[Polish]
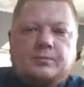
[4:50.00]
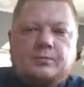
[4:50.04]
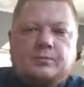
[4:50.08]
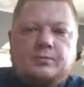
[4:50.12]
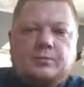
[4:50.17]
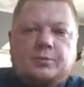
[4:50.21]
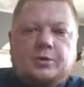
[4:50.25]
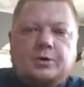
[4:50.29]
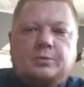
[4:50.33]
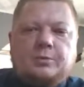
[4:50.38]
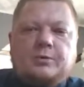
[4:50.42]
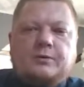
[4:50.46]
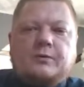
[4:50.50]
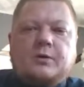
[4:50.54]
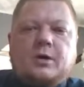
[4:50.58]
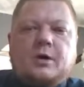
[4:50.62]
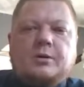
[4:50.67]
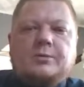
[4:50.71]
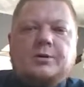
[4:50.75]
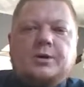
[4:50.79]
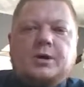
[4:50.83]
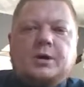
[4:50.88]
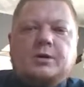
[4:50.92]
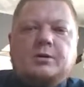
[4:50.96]

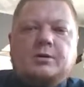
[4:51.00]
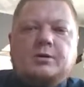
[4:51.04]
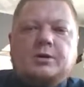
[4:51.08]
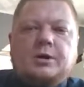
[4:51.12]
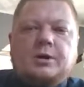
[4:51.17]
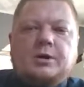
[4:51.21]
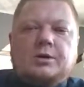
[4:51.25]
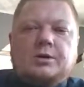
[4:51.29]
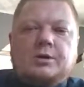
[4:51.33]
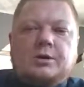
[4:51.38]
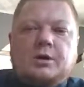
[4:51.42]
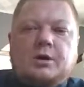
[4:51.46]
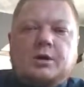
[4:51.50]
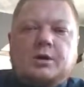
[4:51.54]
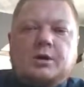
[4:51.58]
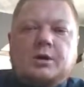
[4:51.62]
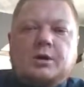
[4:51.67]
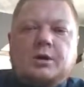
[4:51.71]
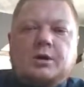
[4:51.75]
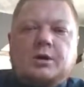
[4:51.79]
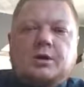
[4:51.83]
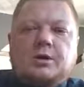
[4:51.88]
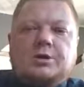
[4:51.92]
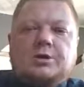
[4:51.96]
Pojmowałam jedno jedyne,
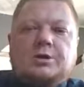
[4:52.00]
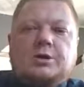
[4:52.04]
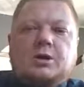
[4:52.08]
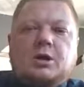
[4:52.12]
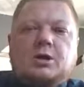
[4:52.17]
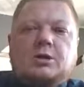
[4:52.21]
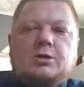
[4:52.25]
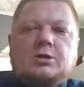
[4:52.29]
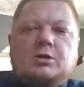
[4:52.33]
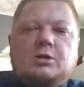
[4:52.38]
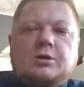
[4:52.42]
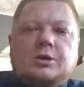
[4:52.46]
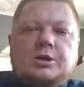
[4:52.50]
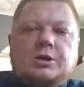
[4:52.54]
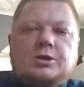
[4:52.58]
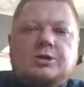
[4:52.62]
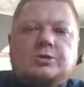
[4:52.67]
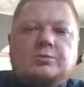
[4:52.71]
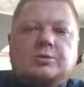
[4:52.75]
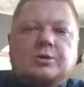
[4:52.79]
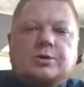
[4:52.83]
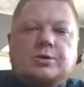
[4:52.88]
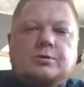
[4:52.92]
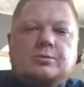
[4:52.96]
że Aldona
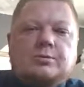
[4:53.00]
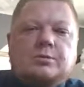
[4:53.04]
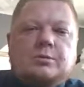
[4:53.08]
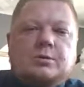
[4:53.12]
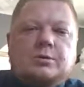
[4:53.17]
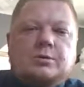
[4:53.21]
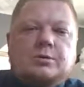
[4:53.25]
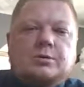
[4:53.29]
jest moją,